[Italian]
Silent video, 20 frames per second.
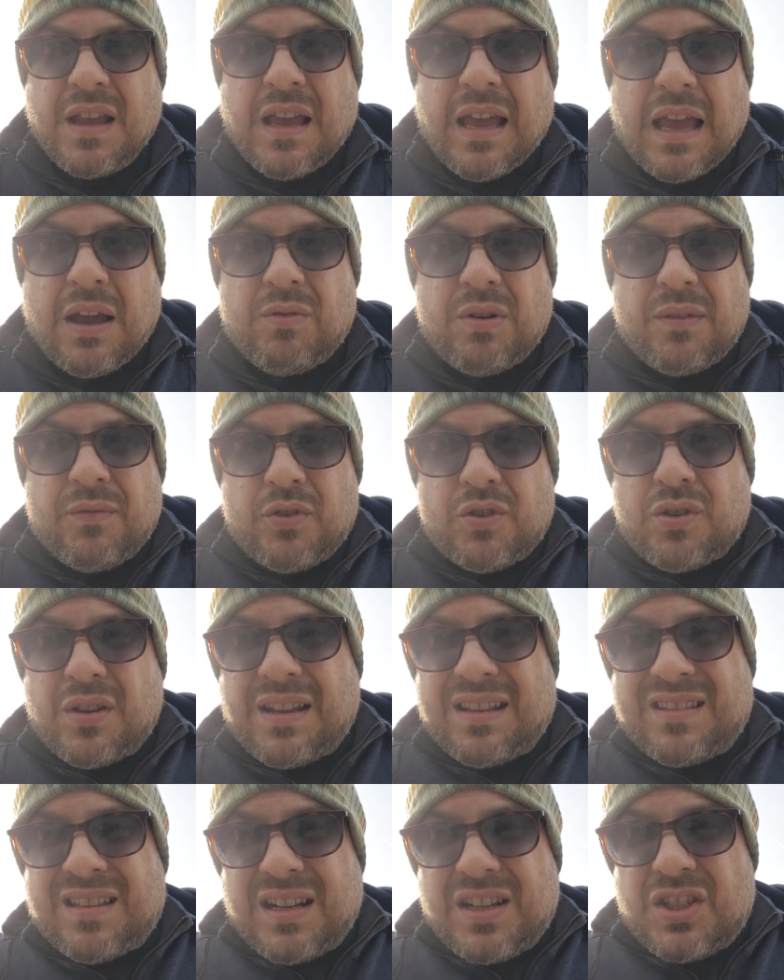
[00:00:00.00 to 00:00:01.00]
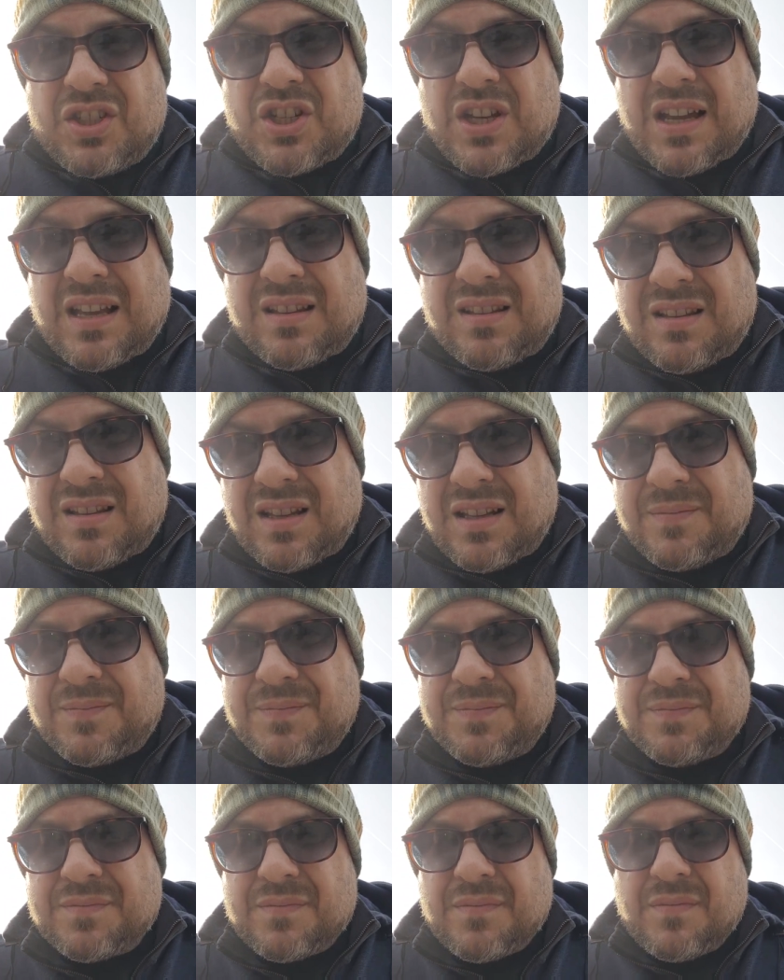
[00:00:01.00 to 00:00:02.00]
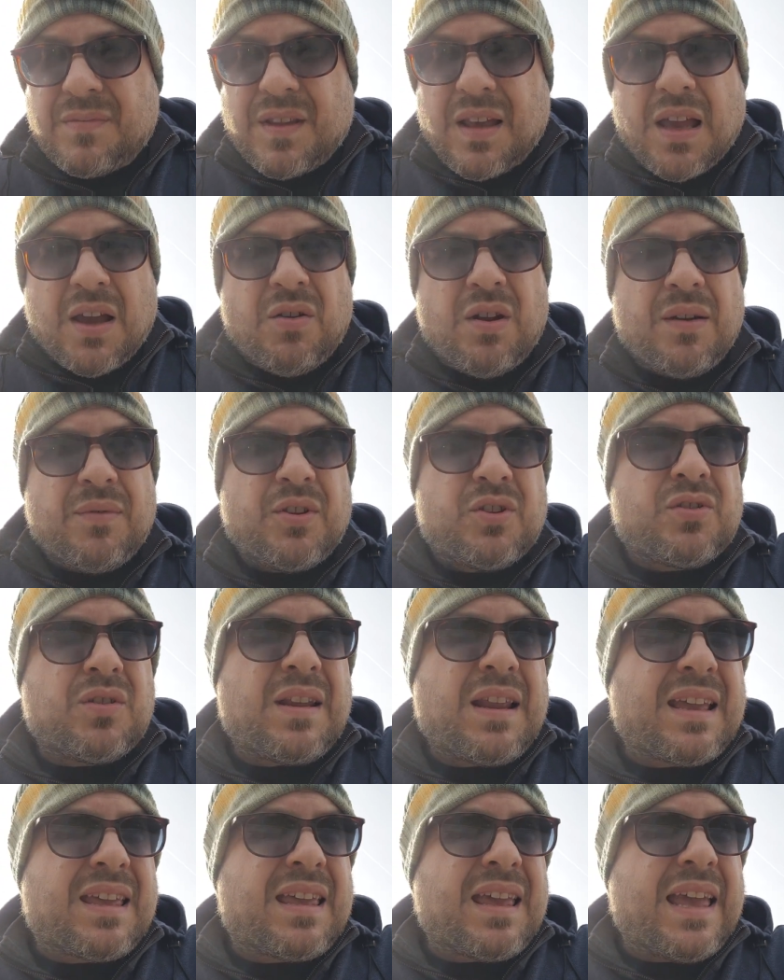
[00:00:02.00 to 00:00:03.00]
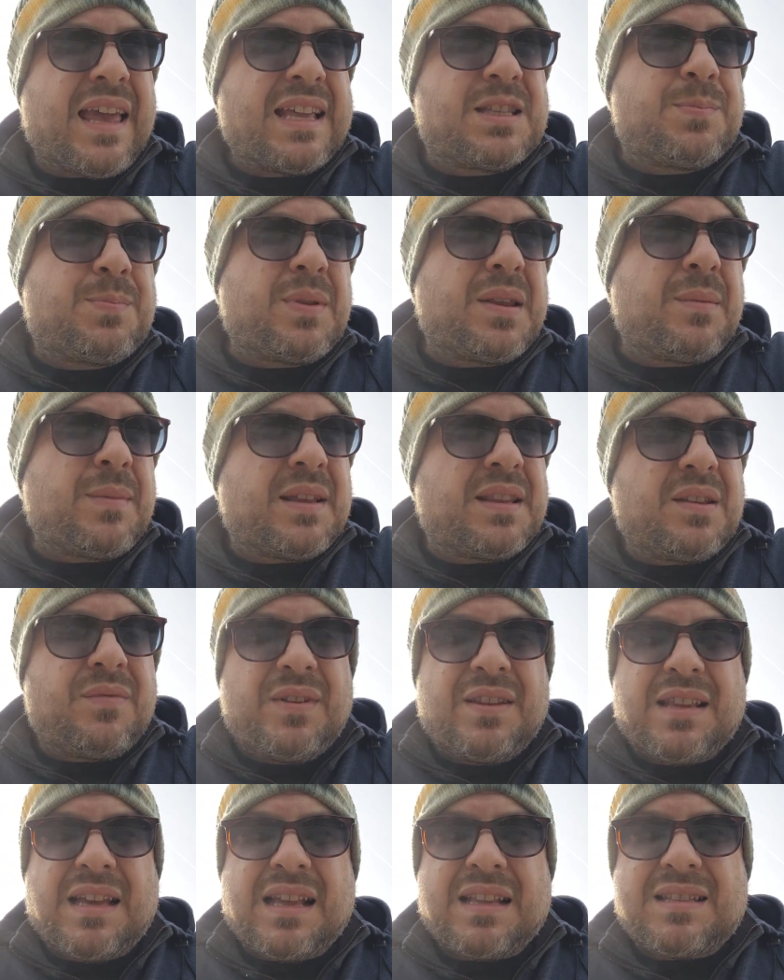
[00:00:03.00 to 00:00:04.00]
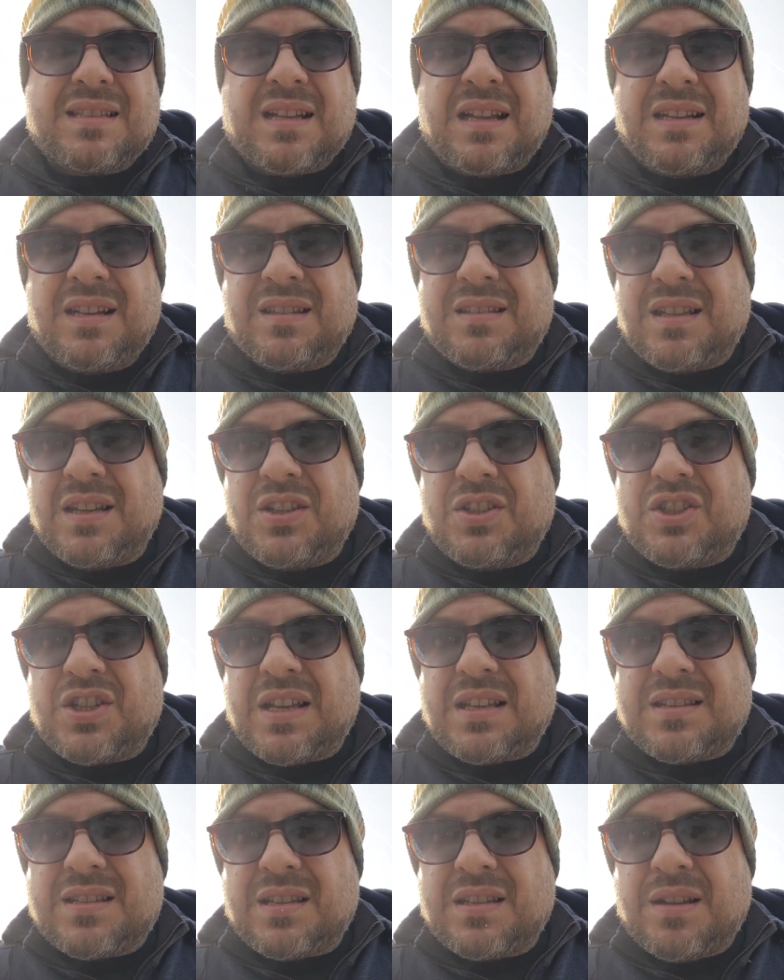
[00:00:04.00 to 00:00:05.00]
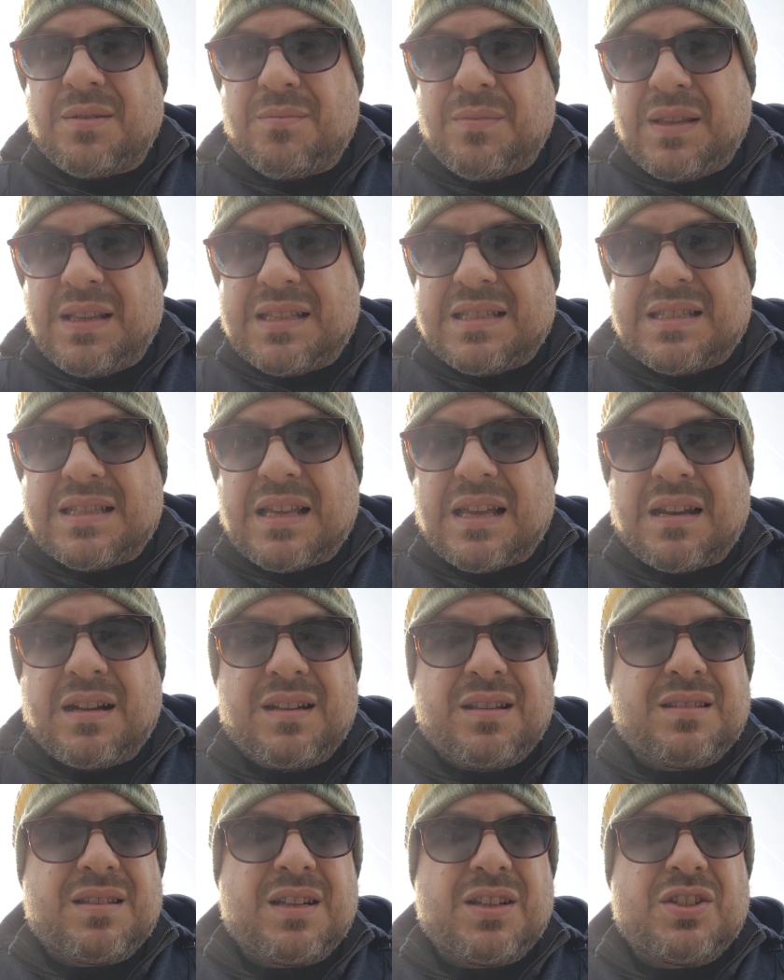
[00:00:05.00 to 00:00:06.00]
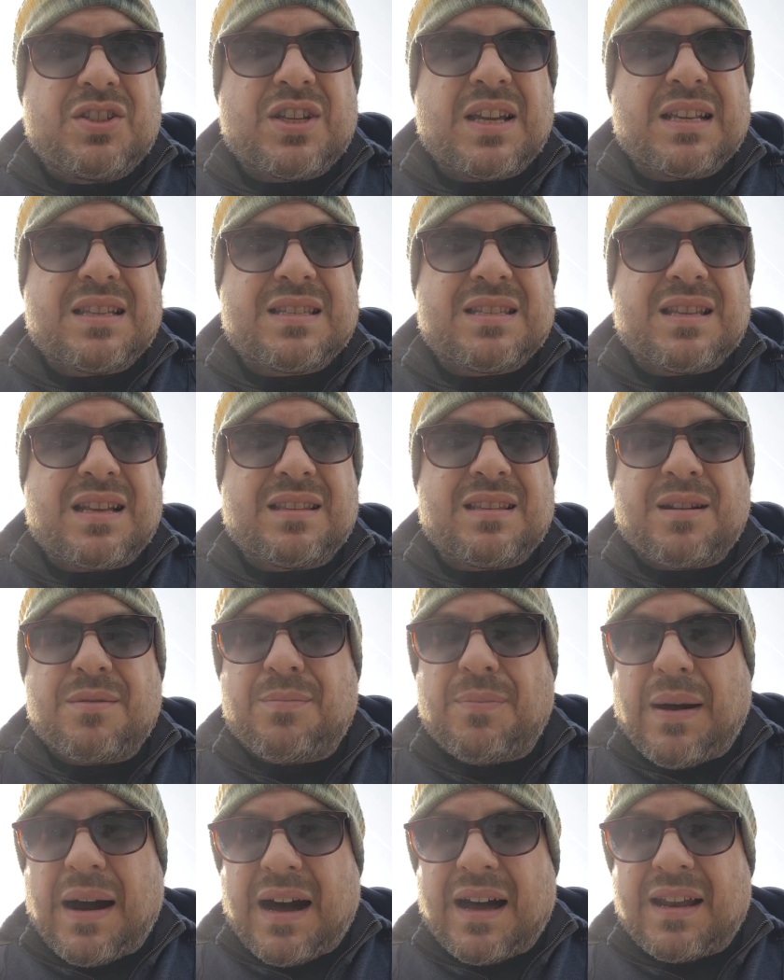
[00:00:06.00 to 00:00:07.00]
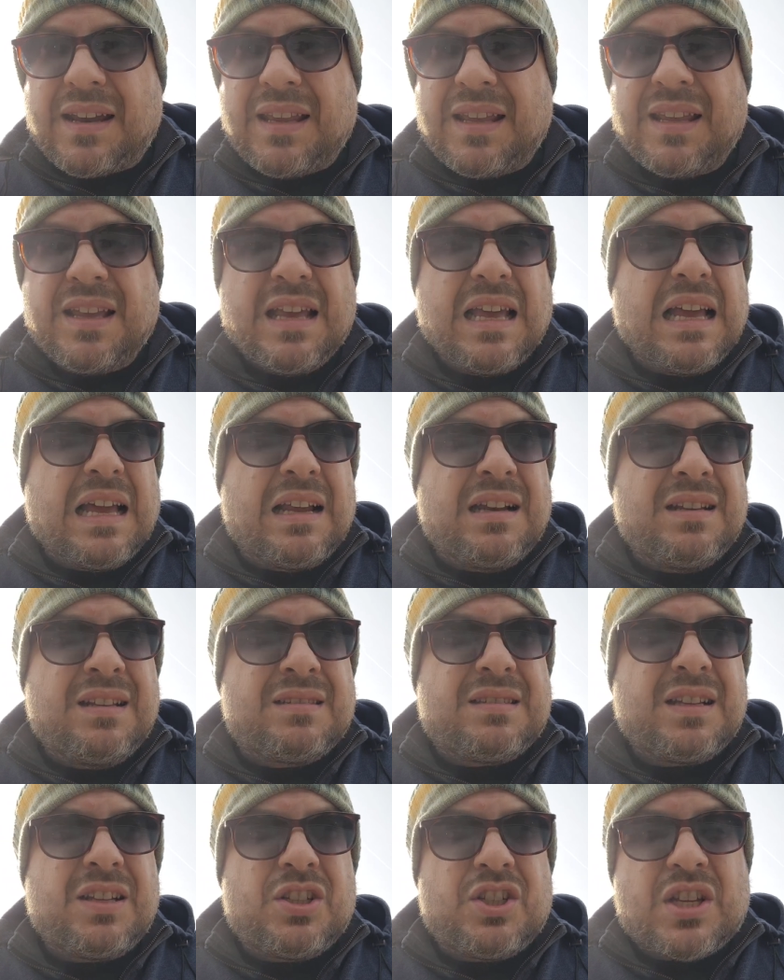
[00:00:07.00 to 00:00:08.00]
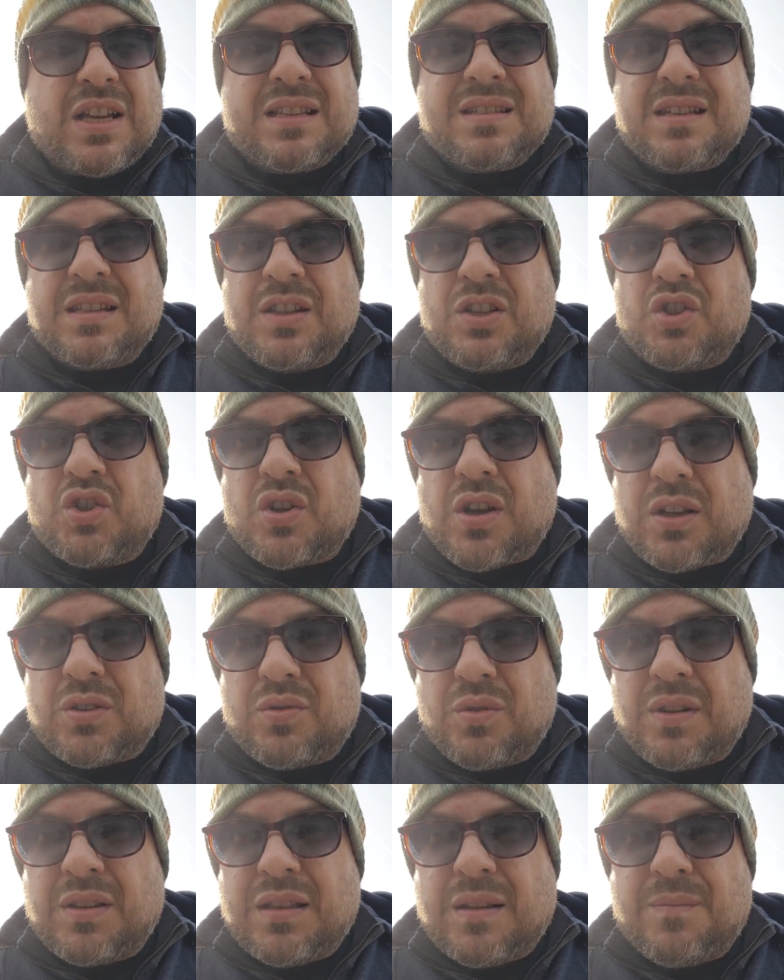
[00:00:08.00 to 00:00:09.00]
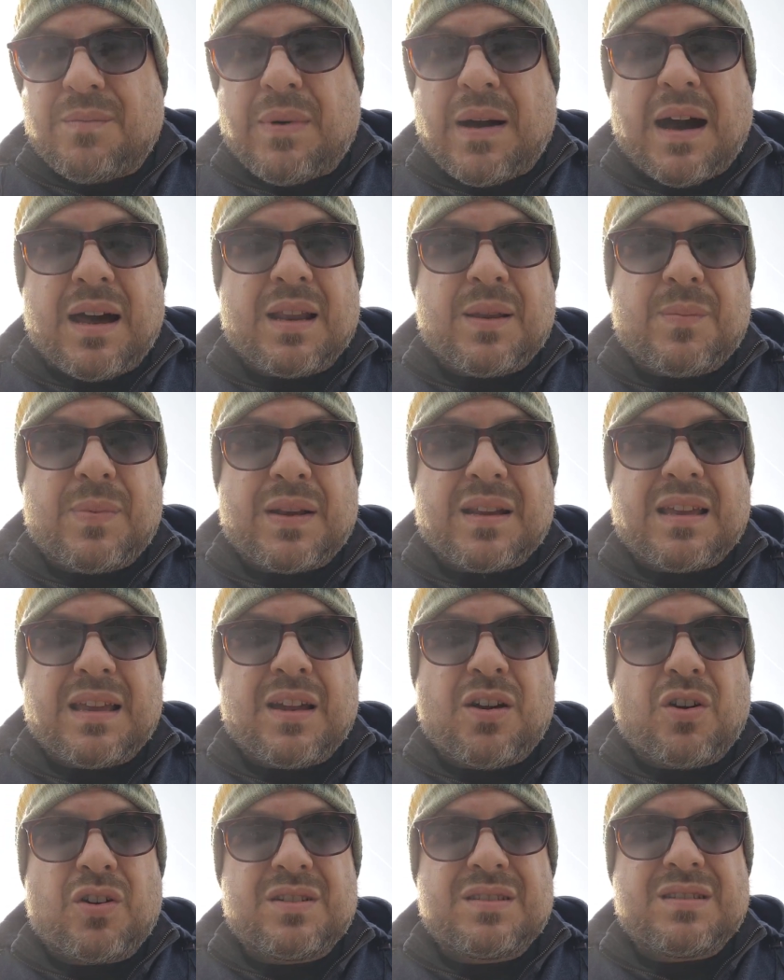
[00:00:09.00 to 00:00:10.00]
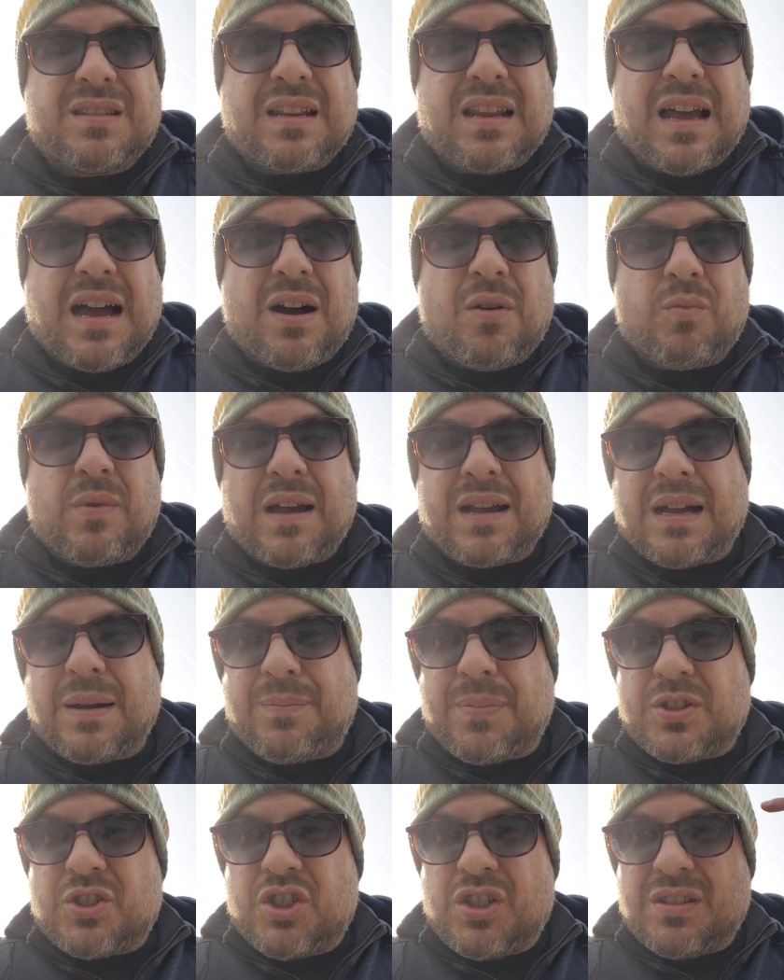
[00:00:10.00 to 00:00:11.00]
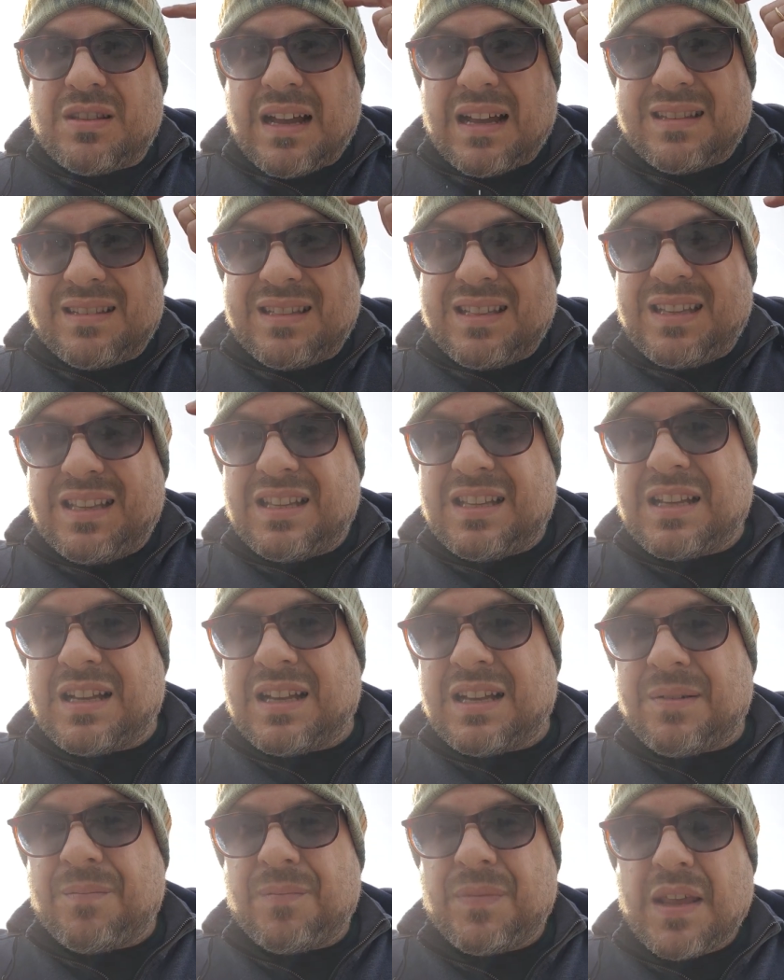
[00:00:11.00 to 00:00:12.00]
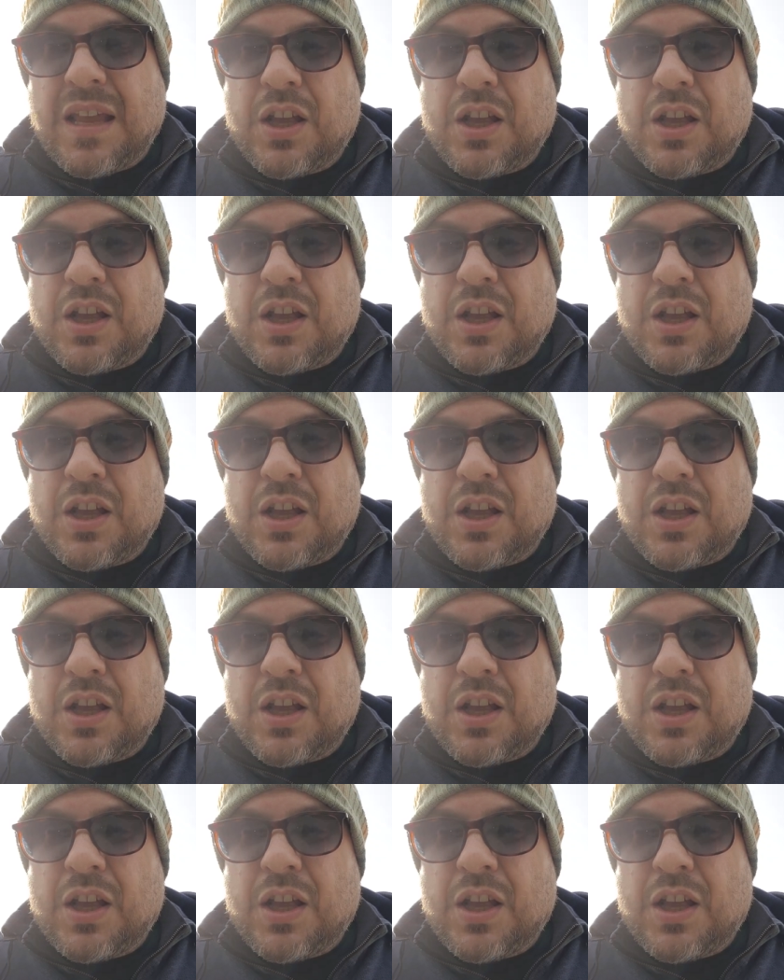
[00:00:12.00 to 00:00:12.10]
è una vittoria intelligente è una vittoria che esprime ed evidenzia l'intelligenza del mister, l'intelligenza del Bari, l'intelligenza dei giocatori del Bari, perché oltre a una capacità di eh,